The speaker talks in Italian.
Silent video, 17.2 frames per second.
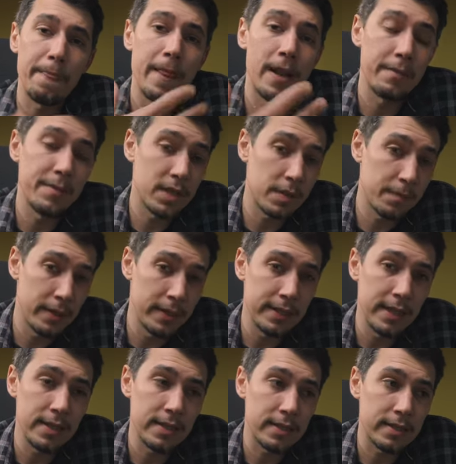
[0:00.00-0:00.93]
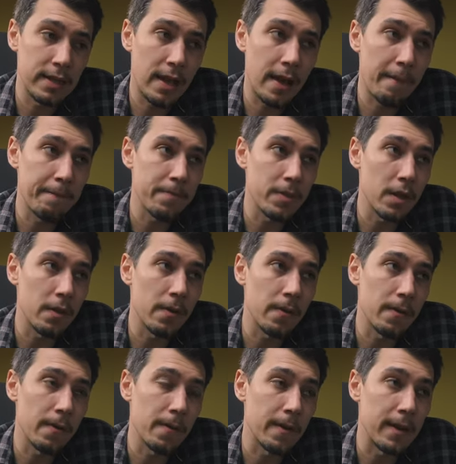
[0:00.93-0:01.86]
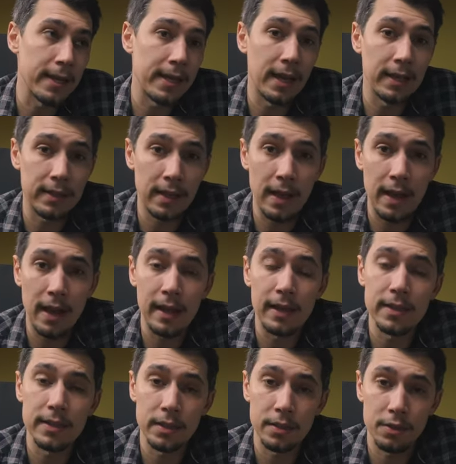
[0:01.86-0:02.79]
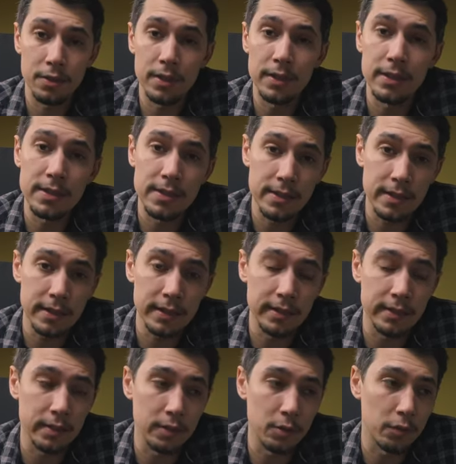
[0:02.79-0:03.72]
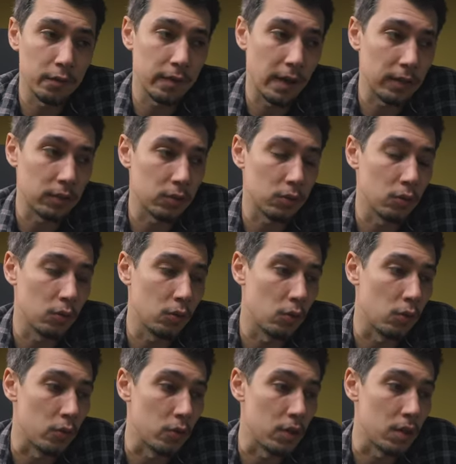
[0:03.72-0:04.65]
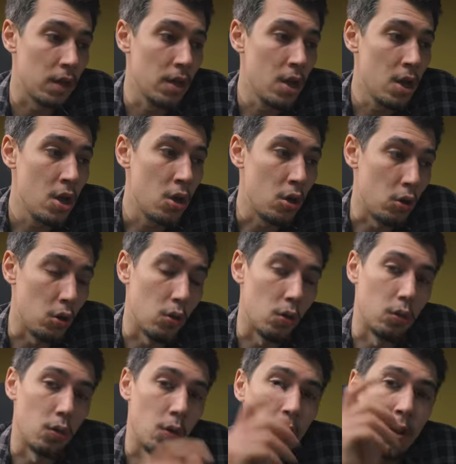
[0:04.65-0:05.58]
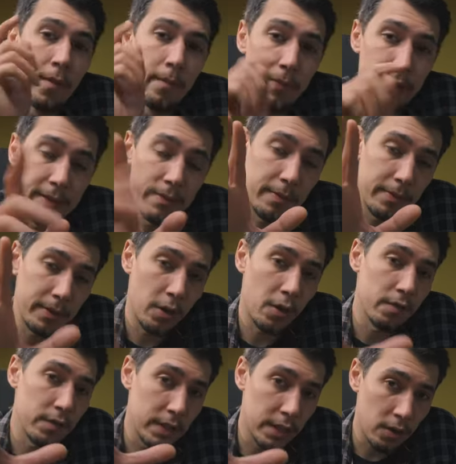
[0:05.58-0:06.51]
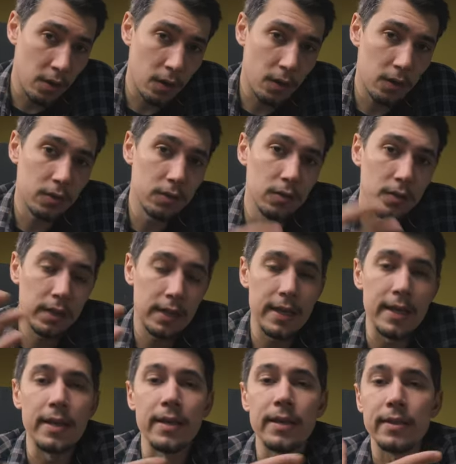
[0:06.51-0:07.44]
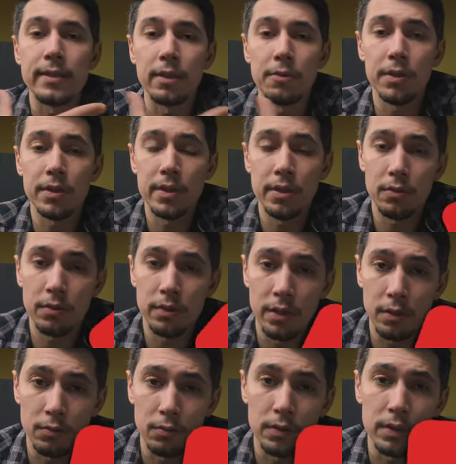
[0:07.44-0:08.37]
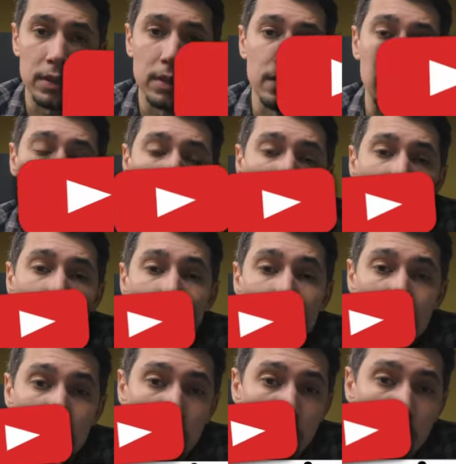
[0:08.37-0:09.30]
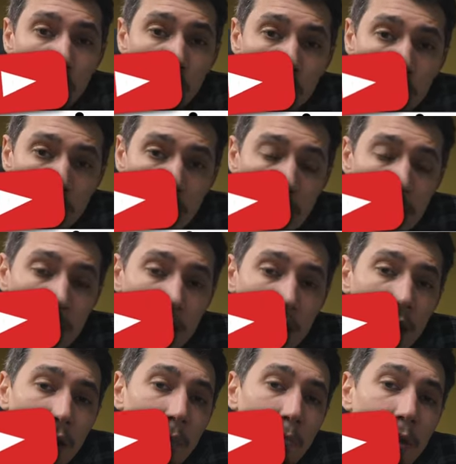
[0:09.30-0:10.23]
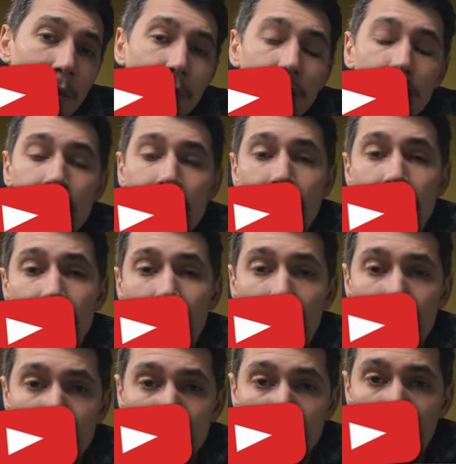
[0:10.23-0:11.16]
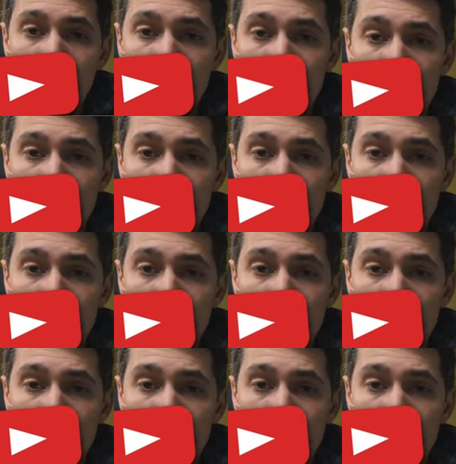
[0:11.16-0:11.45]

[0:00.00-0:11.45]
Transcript: della mia esperienza eh, legata alle sessioni di street che ho fatto con loro. Prima però vi ricordo che se questi contenuti eh, vi sono utili mi potete aiutare e